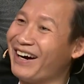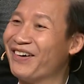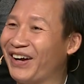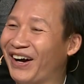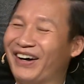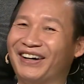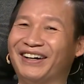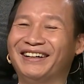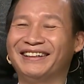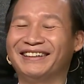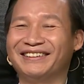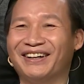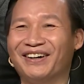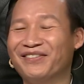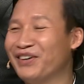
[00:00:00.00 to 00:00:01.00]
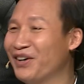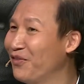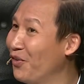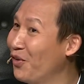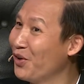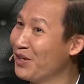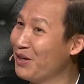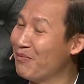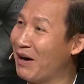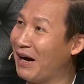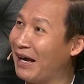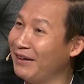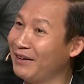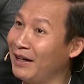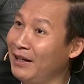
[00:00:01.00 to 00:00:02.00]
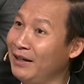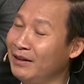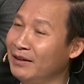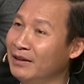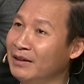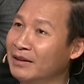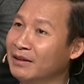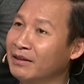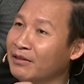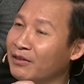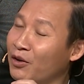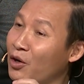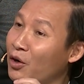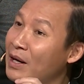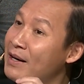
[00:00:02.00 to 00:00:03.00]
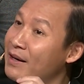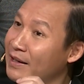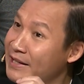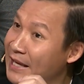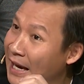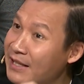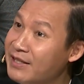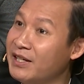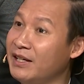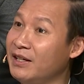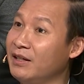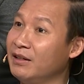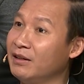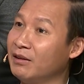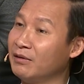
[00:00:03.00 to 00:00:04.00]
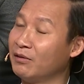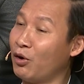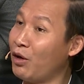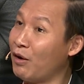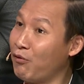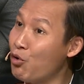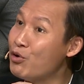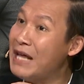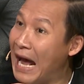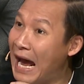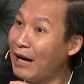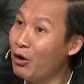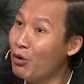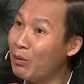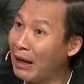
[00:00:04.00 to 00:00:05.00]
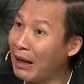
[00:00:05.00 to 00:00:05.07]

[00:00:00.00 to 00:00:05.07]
câu đó nó vừa vui nhưng mà anh thấy nó nói lên được cái giá trị nó là dạ. vô giá đúng không